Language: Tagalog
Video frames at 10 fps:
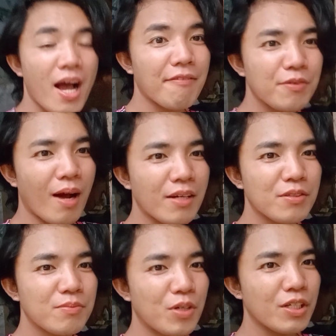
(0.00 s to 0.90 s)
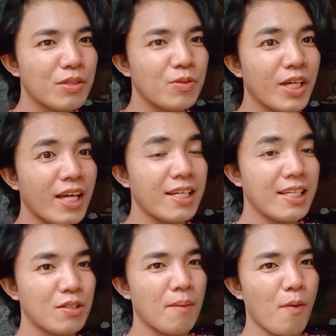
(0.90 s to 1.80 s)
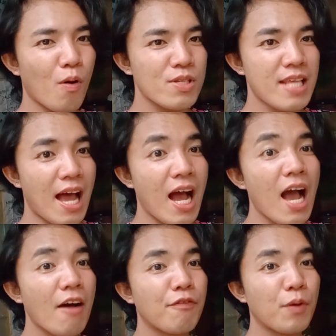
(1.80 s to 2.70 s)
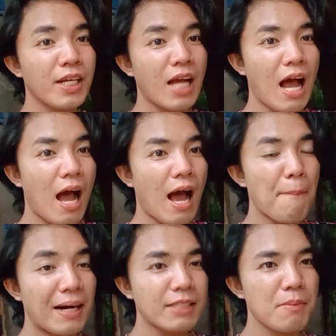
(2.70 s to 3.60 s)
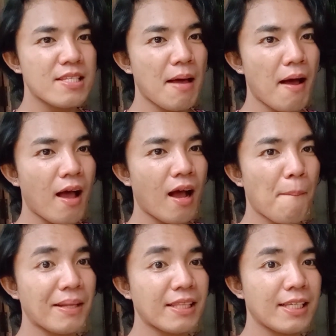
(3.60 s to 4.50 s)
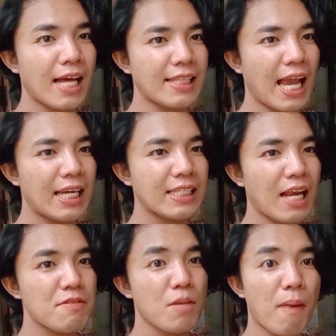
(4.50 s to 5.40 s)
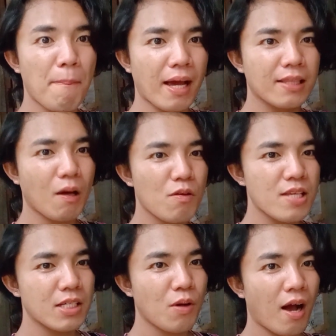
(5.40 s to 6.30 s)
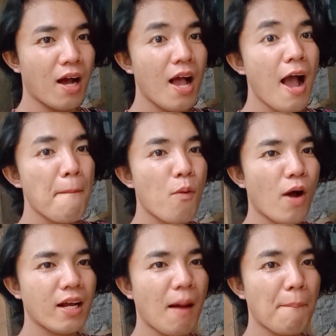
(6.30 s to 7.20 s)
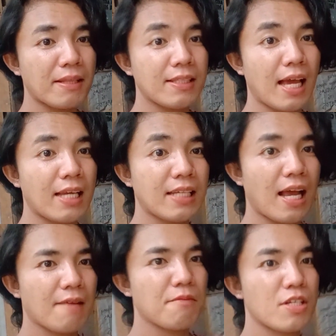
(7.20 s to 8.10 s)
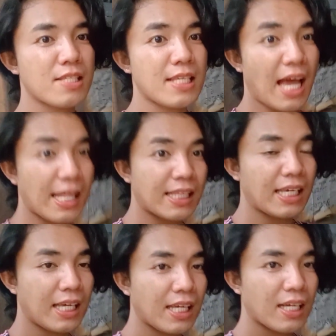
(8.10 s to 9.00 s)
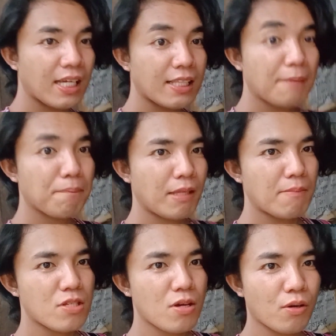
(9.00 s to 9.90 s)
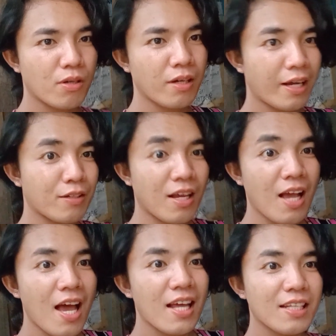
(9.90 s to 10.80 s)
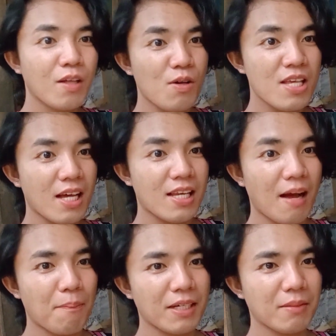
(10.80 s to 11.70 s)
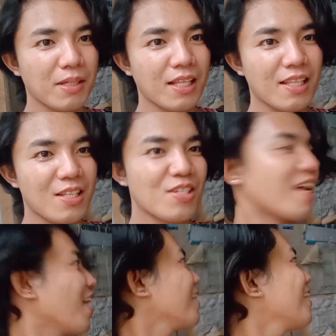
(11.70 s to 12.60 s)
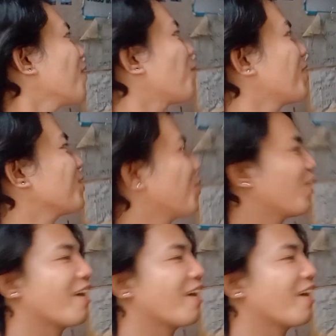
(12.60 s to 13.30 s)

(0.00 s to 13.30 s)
Everyone, good morning, good morning. And nandito na po ako sa boarding ah, apartment sa kapatid ni Ate Eileen Calad. So ipapakita ko sa inyo ang mukha ng kapatid ni Eileen Calad, si Ate Dimdim. So ngayon, dito ako sa kanang apartment at dito sa kanang kwarto.